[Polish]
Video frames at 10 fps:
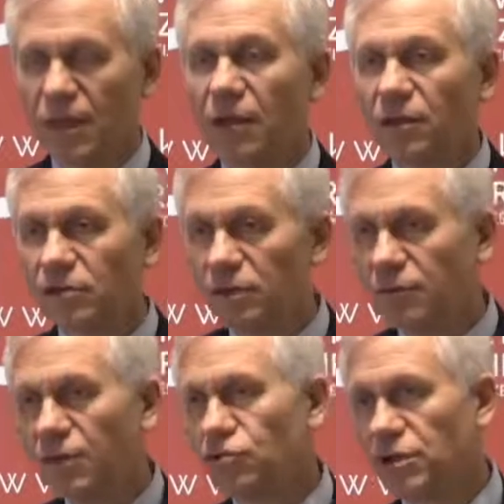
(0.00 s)
To są
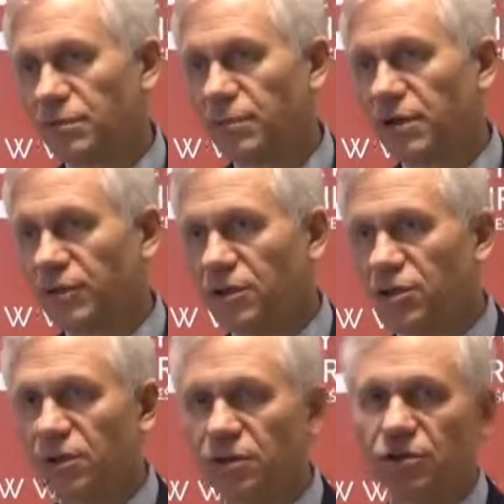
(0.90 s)
dwie różne sprawy.
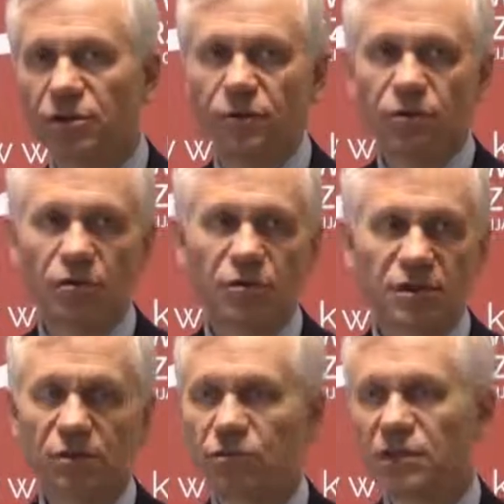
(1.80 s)
Jeżeli chodzi o Trybunał
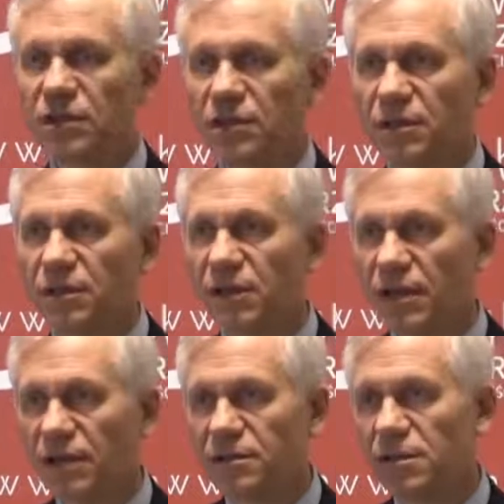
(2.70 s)
Konstytucyjny,
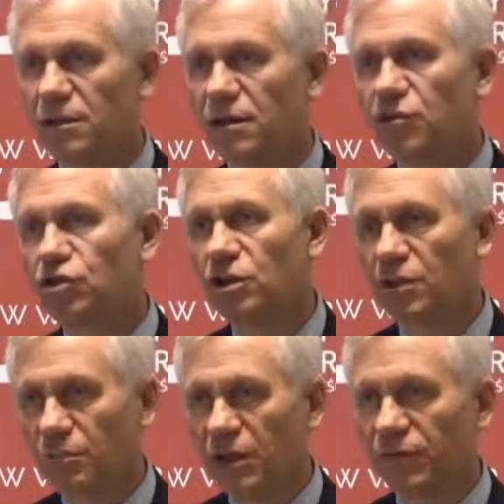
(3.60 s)
reakcja na
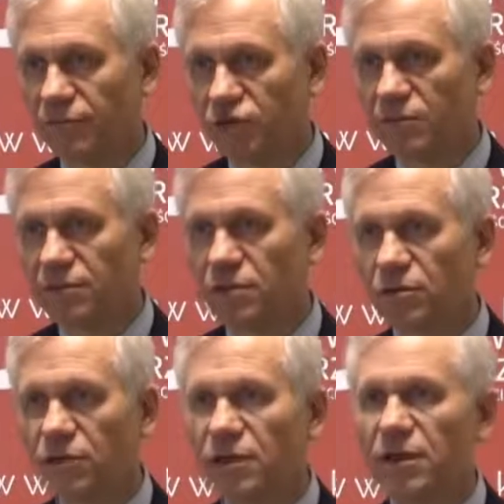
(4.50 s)
naruszenie prawa w
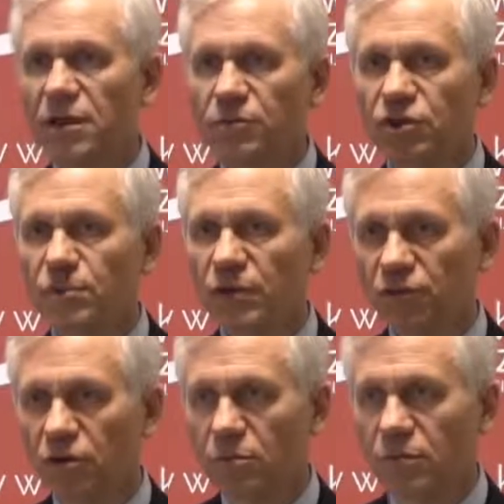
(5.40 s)
czerwcu przez
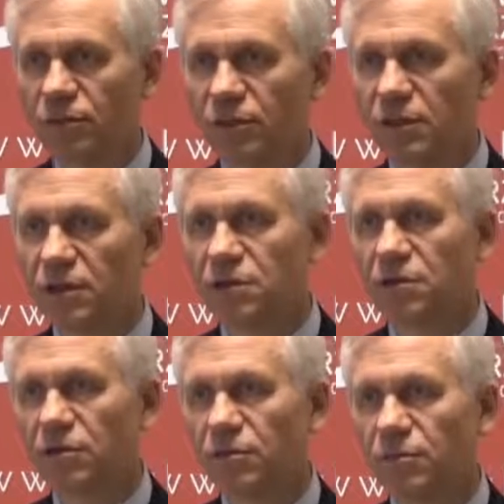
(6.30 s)
Platformę
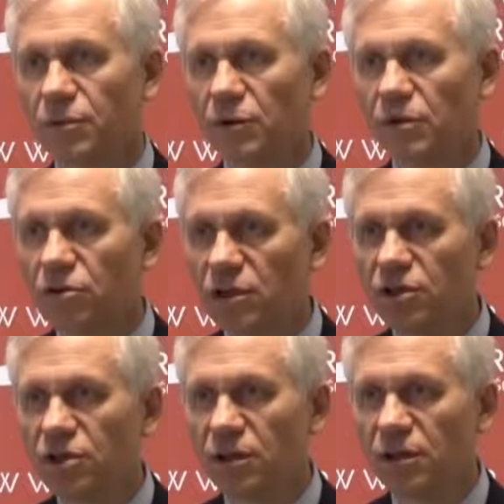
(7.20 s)
Obywatelską była
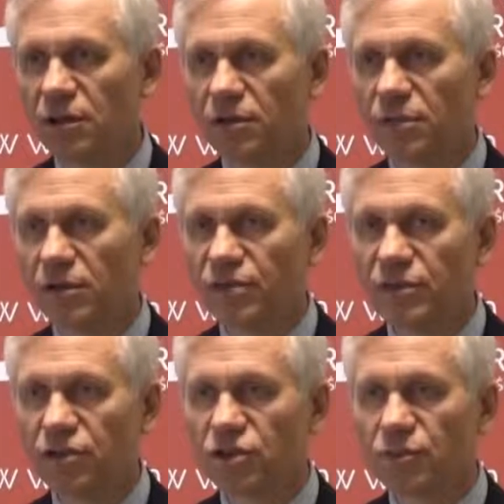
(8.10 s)
konieczna i dlatego
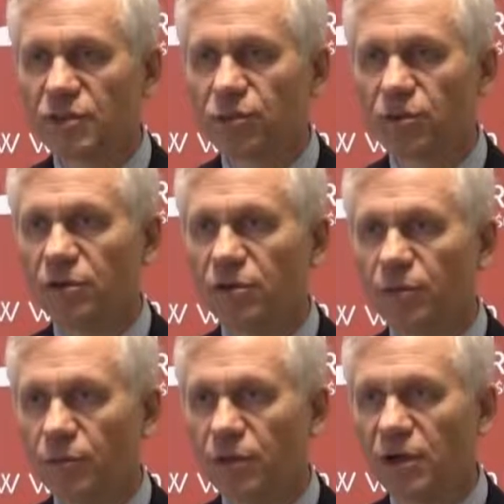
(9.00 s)
prawica Rzeczypospolitej
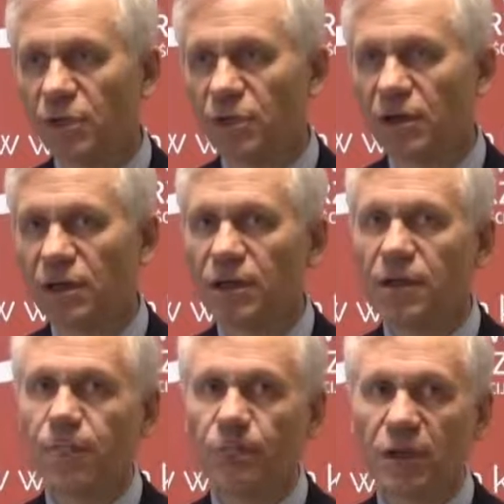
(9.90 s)
poparła
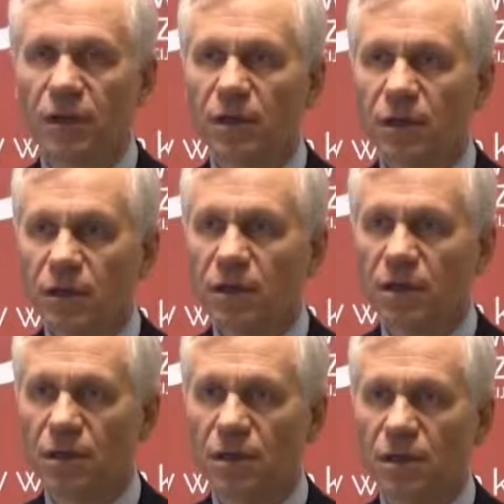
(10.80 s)
y, i
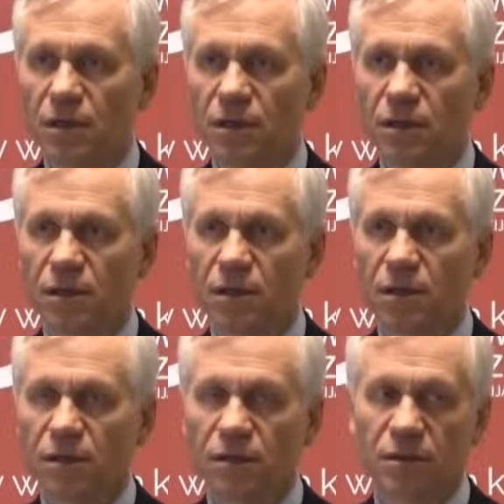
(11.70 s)

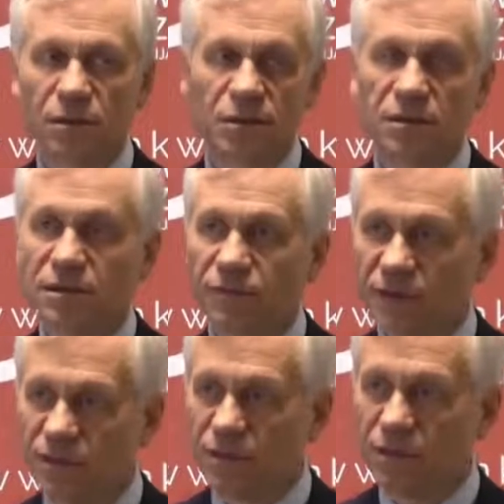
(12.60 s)
e,
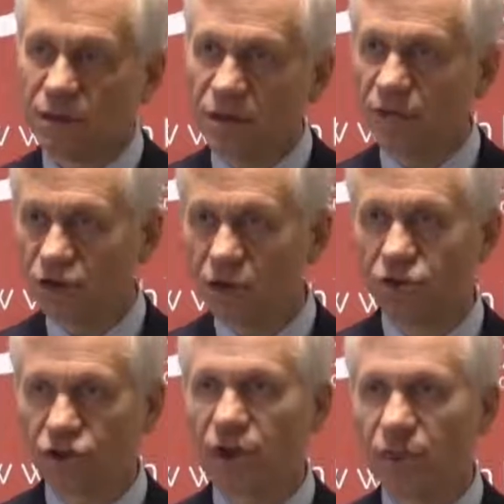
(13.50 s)
stwierdzenie
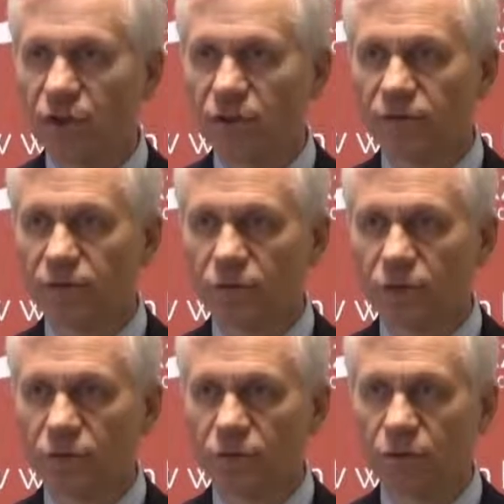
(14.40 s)
nieważności tamtego
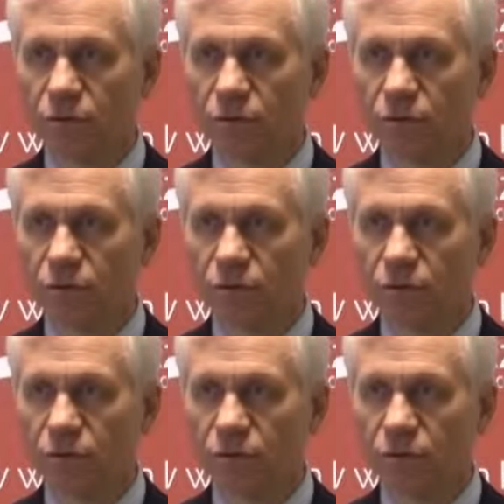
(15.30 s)
wyboru